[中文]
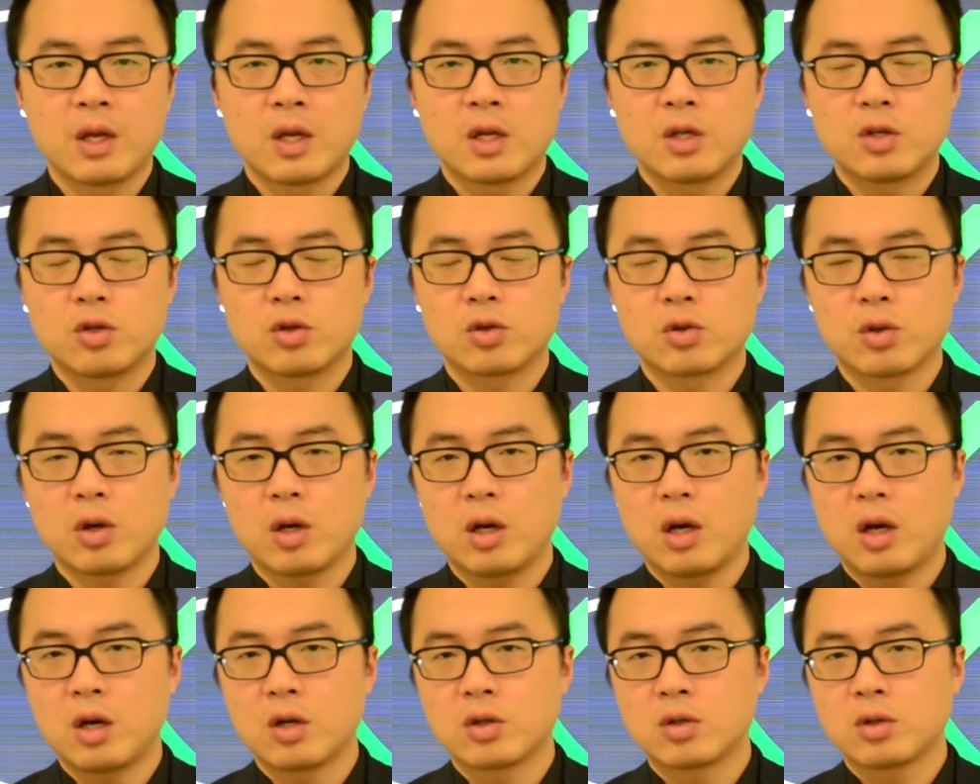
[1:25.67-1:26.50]
就是说
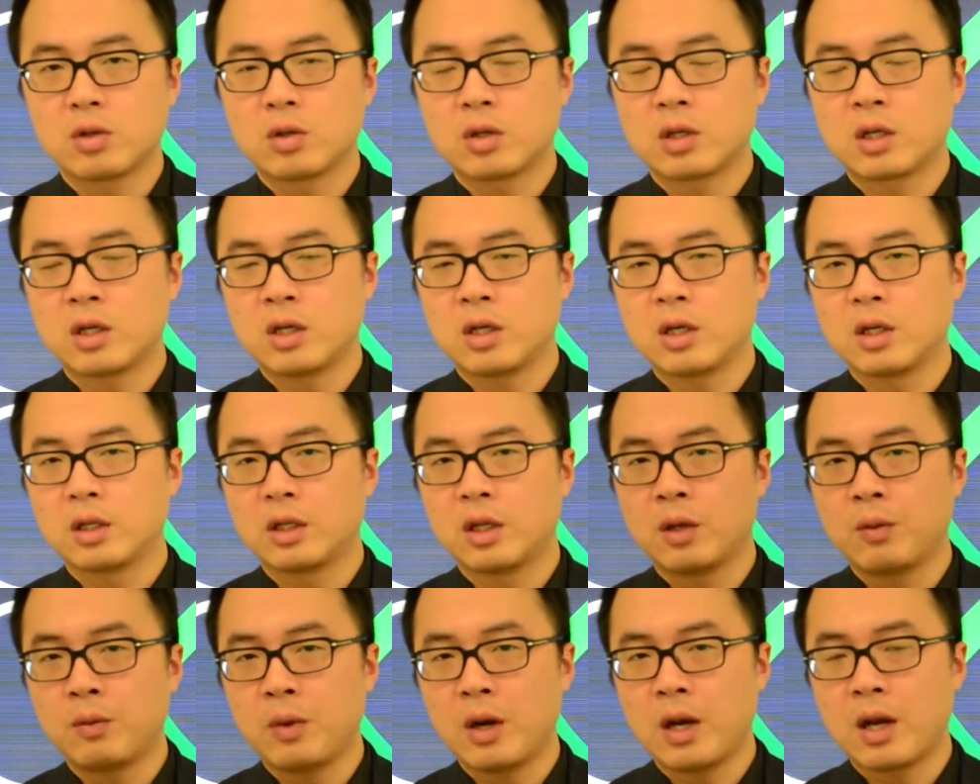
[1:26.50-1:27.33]
澳洲可
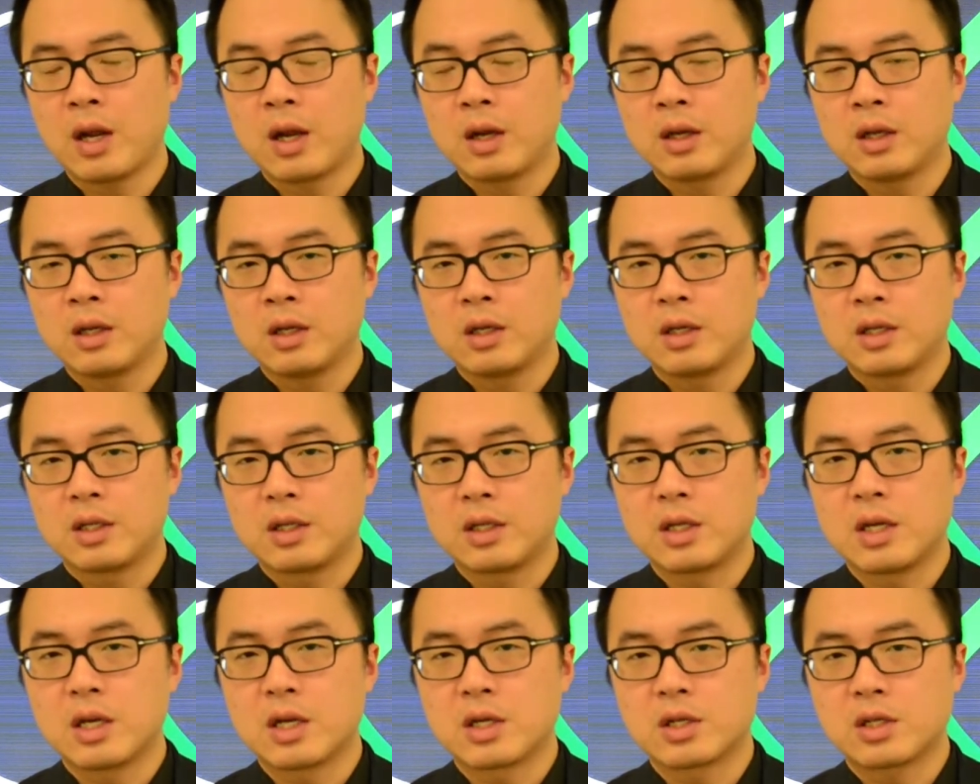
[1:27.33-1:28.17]
能未来呢
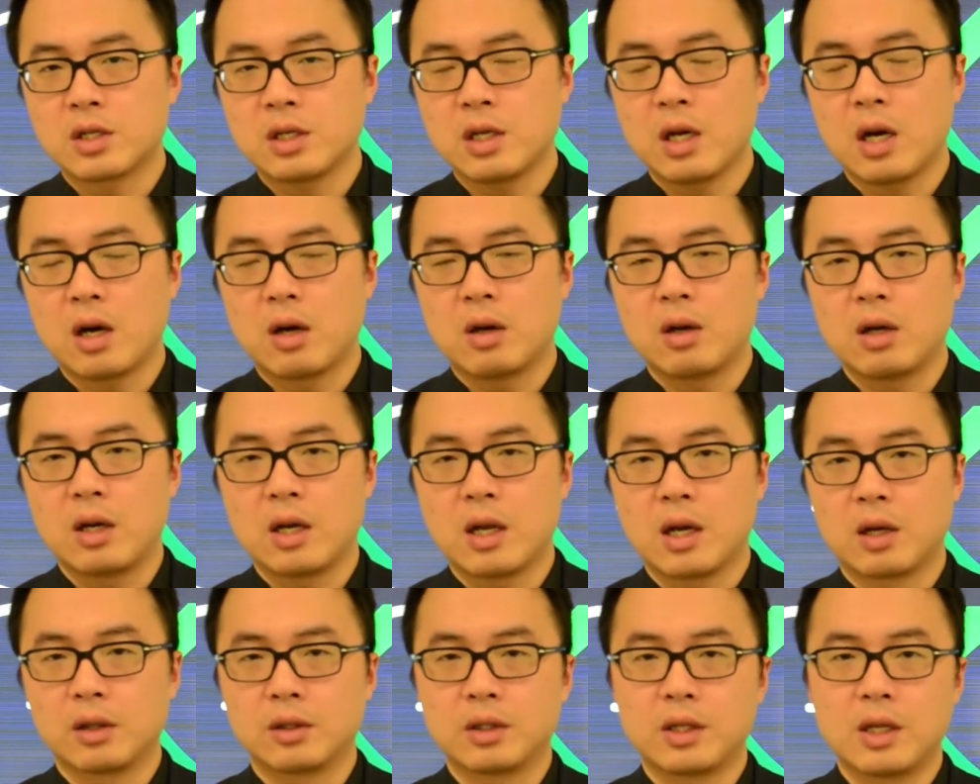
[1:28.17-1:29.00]
也是要
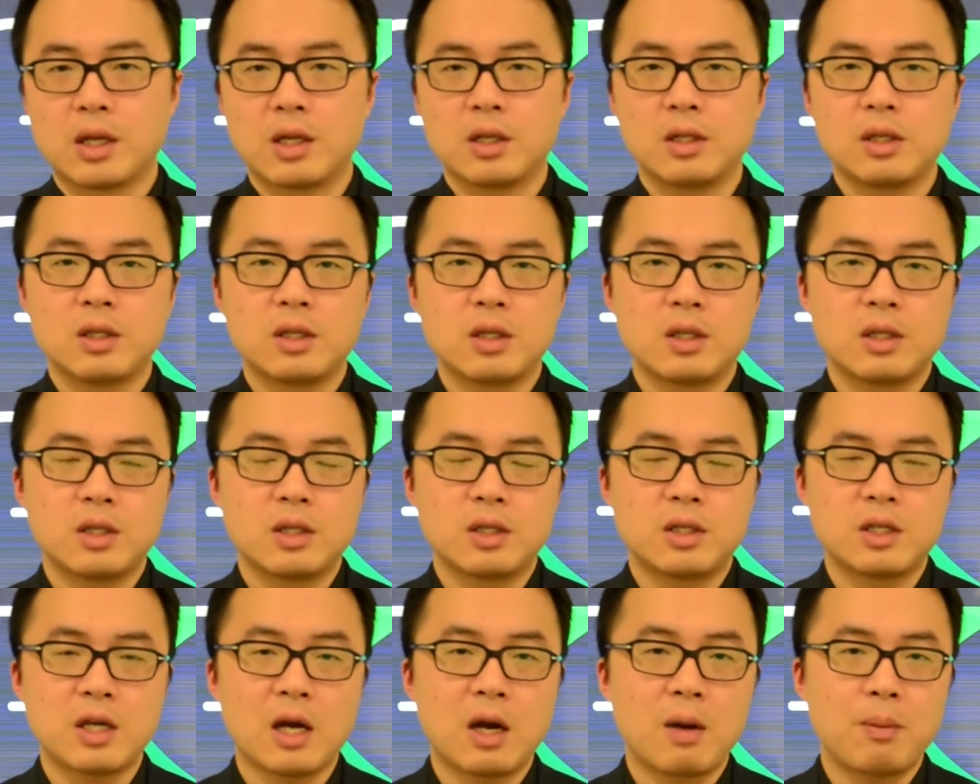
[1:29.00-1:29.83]
两年
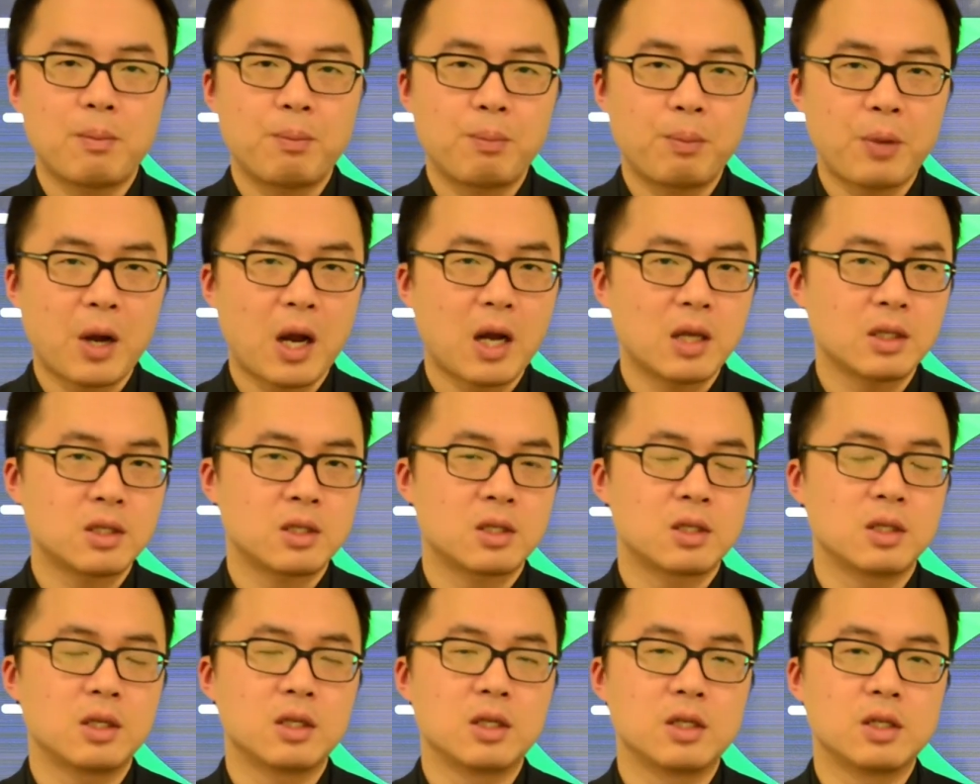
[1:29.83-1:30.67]
加八
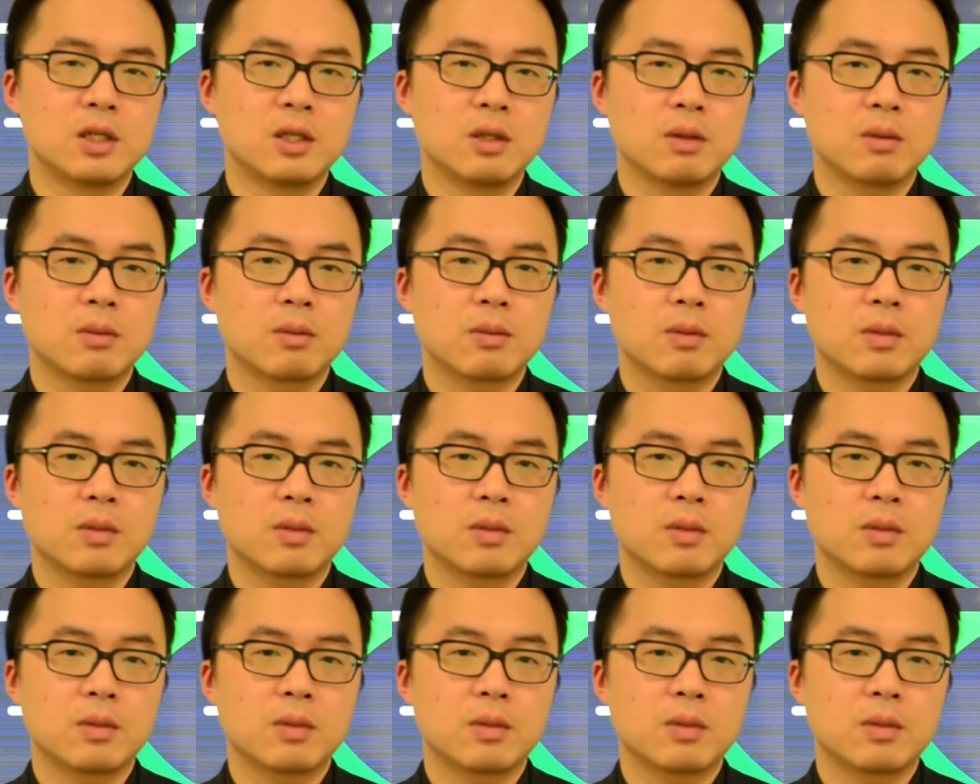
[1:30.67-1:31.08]
次利息，